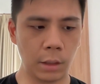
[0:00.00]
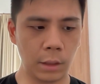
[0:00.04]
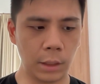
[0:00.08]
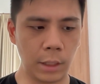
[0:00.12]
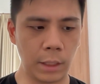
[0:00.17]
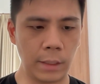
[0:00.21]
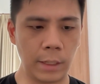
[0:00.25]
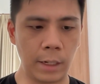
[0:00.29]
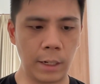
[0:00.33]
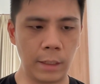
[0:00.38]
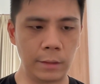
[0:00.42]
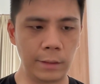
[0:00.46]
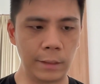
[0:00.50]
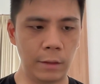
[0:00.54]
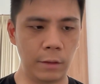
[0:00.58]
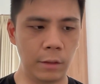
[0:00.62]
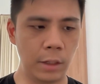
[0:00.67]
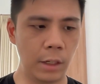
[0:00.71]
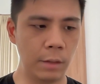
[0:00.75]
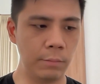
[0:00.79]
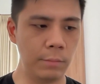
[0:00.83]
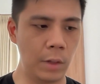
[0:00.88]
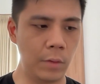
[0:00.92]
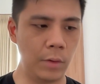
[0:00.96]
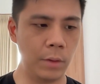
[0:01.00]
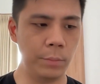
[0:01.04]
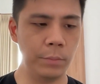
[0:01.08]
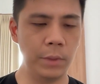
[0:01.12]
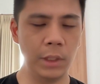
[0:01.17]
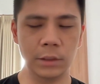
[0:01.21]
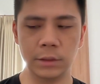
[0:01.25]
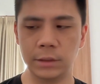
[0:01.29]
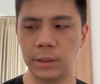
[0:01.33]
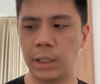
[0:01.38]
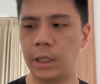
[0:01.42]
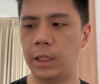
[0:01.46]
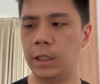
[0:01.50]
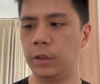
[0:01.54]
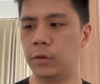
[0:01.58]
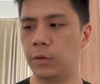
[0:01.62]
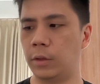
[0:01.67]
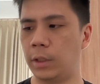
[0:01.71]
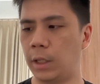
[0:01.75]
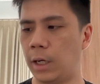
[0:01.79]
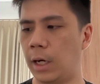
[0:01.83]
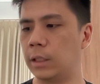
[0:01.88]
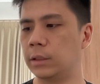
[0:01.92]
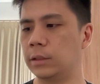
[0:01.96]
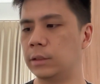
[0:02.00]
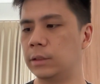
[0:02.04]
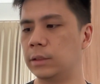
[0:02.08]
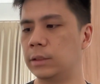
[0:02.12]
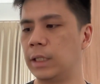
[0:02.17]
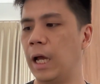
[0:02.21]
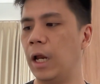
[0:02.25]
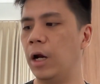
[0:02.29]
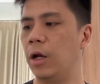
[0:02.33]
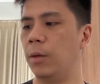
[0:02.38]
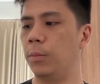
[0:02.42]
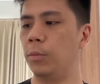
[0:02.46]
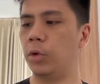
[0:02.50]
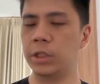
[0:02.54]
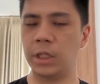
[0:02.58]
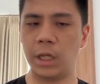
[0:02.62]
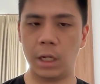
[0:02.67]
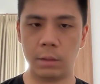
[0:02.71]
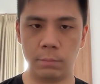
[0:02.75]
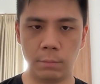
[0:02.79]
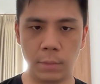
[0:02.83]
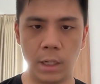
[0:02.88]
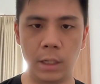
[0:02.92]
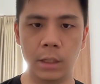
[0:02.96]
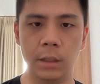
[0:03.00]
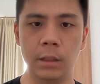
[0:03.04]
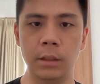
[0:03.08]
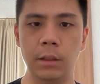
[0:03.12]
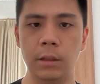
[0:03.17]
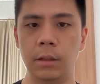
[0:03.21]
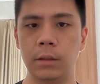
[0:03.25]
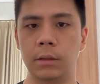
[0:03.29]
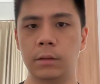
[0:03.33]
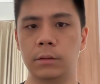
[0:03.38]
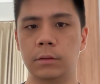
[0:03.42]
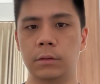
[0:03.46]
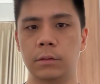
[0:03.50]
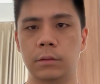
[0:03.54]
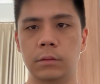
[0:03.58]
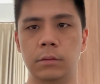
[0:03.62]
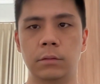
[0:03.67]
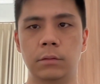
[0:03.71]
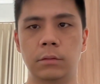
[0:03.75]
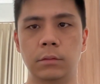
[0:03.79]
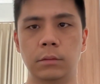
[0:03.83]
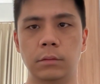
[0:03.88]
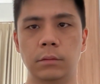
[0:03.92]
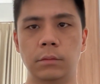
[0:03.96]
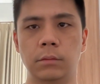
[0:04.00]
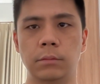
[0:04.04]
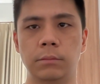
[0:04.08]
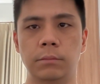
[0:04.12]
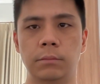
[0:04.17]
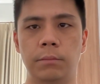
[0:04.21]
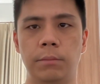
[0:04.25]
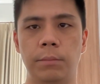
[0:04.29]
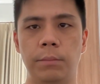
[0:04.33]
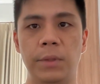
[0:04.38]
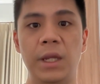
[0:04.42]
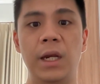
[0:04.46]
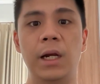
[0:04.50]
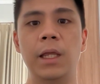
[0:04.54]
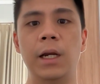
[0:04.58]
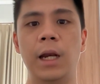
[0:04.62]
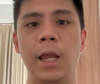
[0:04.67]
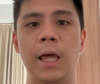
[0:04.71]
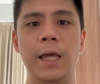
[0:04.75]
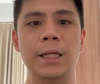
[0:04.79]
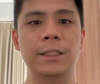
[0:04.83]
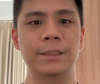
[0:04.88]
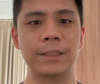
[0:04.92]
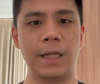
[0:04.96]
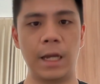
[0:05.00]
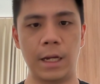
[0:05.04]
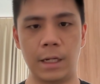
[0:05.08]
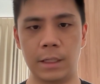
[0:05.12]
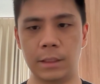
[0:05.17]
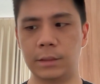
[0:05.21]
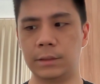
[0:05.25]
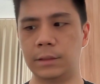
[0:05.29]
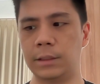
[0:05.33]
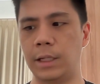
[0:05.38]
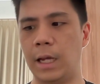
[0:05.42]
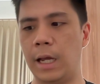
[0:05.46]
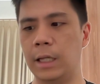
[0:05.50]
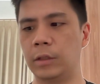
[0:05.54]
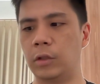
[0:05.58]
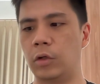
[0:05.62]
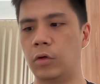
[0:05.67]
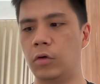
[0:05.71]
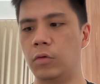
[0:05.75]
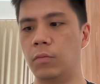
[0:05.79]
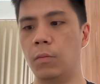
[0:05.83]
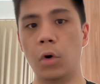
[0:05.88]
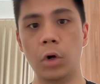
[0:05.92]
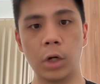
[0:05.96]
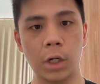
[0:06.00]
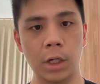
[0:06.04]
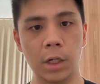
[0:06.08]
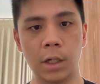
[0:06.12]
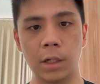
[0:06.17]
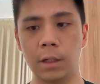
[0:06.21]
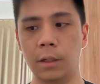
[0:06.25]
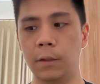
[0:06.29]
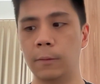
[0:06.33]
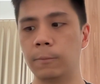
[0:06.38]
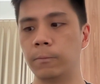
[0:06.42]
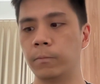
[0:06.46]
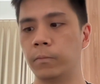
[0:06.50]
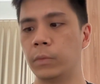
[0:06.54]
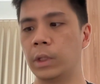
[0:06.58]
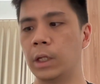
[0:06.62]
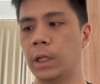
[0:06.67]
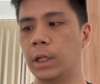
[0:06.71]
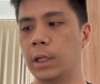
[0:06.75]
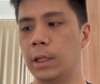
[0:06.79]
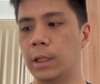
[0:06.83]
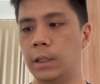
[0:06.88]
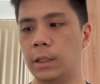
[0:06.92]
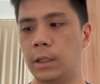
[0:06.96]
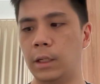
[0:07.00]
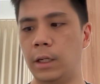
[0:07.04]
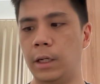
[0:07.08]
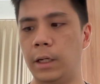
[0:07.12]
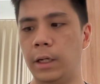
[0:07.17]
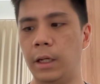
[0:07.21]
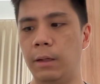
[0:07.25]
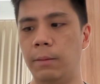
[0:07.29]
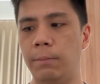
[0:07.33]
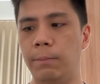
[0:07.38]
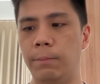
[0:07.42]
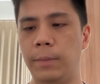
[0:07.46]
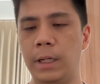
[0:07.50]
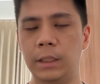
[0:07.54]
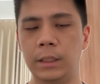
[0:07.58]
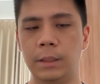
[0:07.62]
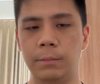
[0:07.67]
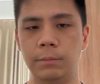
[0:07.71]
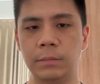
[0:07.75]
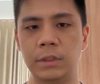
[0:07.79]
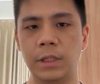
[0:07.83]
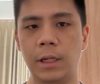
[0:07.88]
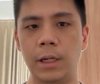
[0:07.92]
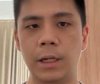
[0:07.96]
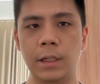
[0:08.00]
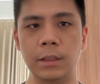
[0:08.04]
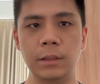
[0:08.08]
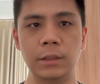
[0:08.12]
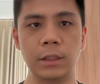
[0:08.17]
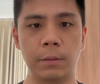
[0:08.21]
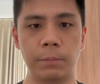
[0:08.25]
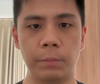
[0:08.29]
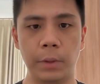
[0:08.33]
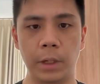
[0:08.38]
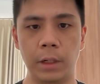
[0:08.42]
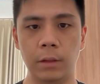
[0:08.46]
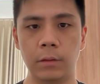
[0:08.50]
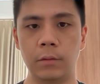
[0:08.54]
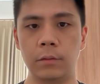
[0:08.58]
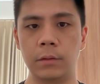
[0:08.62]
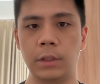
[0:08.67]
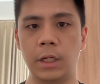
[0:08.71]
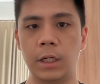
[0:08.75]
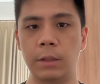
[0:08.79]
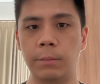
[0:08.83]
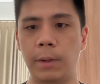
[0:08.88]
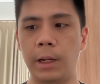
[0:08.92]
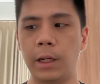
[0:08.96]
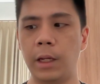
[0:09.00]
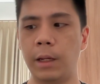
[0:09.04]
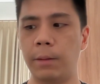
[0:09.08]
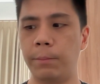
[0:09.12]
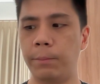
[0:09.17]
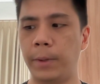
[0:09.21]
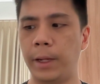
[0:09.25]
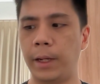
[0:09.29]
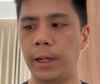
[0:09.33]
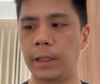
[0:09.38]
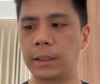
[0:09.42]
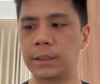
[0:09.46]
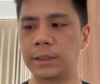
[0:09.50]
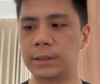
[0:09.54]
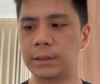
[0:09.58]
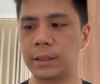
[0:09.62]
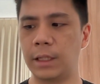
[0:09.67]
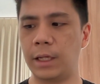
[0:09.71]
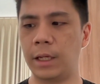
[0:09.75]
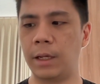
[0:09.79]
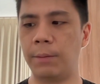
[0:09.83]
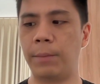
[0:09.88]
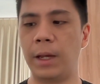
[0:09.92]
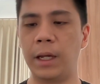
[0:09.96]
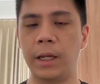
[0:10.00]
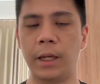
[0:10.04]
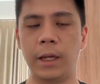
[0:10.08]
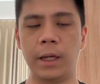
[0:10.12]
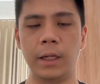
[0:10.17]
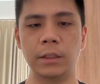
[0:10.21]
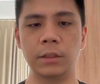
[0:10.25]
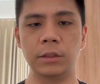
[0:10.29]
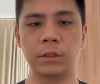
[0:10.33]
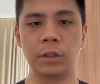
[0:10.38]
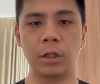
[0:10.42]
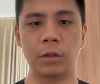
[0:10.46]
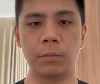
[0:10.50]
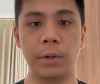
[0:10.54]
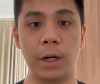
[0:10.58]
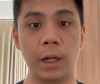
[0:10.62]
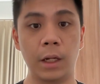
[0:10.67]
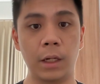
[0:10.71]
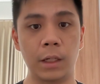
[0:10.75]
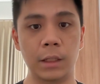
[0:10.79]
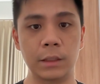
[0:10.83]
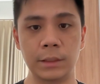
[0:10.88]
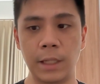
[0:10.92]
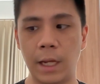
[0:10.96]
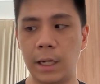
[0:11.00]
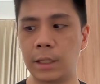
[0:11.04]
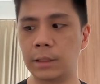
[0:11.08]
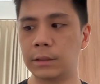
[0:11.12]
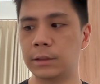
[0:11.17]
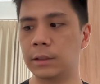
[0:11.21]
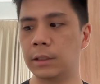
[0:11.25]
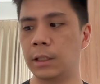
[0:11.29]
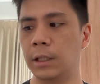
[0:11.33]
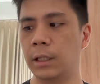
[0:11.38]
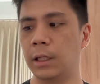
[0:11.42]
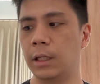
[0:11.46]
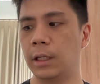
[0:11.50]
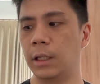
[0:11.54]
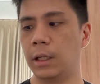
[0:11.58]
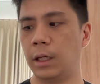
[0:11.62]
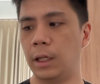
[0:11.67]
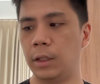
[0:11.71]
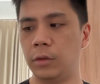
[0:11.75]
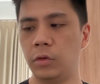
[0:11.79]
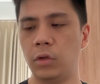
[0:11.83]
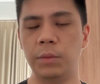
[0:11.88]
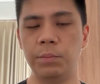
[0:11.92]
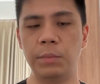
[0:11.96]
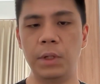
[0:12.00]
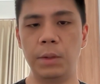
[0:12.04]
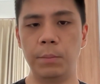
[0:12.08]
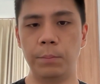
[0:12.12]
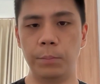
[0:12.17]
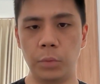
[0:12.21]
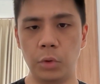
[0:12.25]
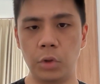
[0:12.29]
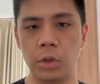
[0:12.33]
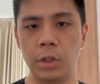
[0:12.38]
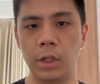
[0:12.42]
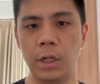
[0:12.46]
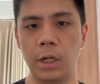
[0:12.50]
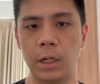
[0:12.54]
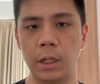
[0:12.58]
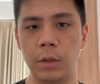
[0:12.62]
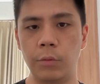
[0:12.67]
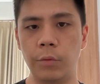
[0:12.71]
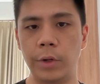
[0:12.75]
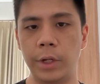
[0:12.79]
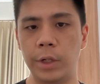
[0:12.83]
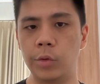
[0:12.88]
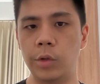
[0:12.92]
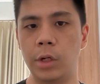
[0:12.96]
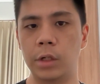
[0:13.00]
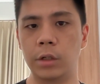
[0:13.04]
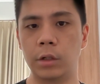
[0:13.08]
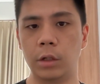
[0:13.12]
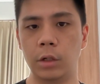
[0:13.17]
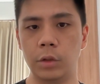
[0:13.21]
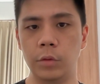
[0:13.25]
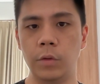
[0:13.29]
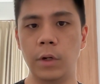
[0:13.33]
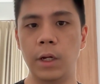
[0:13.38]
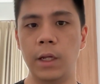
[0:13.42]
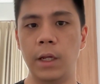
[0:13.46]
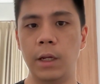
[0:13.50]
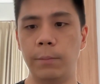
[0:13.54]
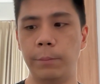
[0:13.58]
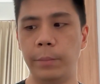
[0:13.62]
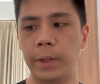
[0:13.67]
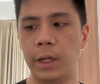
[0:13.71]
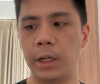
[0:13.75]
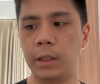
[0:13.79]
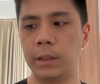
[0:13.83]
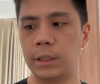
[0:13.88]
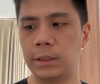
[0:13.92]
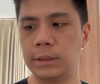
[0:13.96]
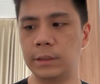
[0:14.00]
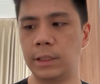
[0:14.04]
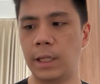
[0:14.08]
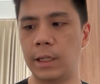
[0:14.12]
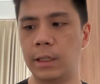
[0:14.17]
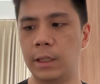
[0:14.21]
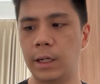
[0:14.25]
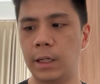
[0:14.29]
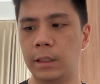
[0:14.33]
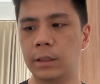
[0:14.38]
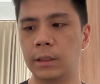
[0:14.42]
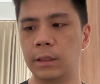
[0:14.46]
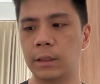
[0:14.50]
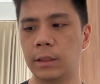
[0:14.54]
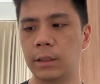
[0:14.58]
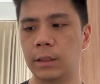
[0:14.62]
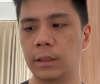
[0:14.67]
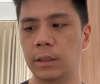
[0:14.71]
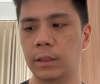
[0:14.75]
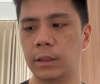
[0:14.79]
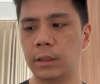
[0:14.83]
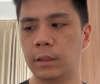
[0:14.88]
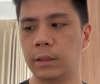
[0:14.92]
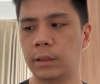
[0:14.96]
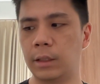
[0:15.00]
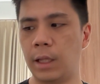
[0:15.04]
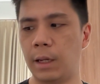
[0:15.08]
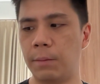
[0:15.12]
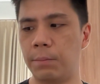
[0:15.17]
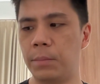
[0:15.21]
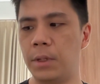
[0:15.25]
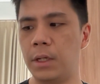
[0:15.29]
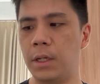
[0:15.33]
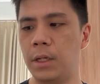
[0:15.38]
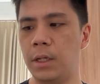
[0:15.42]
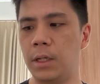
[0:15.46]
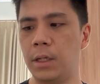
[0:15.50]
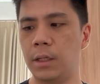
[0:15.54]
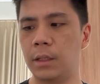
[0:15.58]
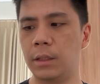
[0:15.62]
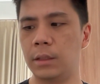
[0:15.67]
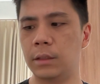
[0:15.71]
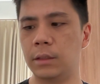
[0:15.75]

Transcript: kata-kata orang bahwa bill stain itu keras. Kalau mau nyaman, pilihlah Saks atau Boge. Nah, m 46 saya kan ceper tuh dan pakai pers eh pakai shock breaker Saks. Itu lebih empuk dari W202 yang pernya standar tapi